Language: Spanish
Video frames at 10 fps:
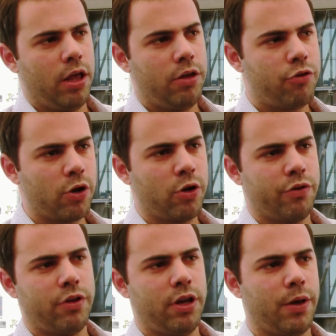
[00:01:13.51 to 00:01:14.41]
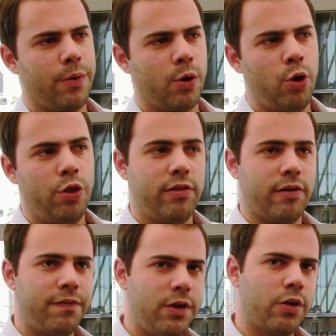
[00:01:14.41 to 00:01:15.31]
Y yo creo que eso tiene que ver con los
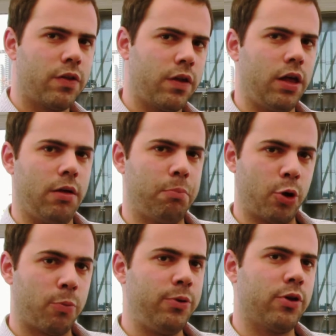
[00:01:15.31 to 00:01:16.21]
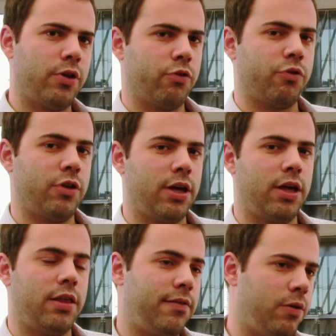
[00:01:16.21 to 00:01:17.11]
desafíos propios de
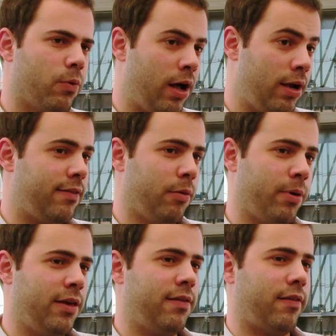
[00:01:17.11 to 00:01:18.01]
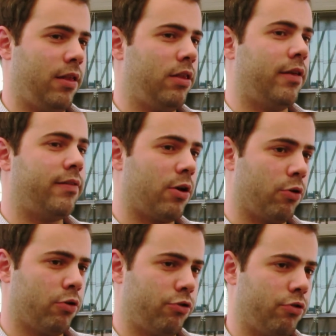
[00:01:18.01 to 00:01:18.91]
sociedades desiguales y países en
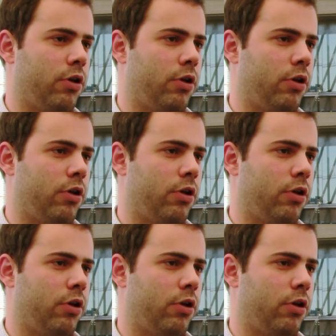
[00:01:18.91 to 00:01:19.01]
desarrollo.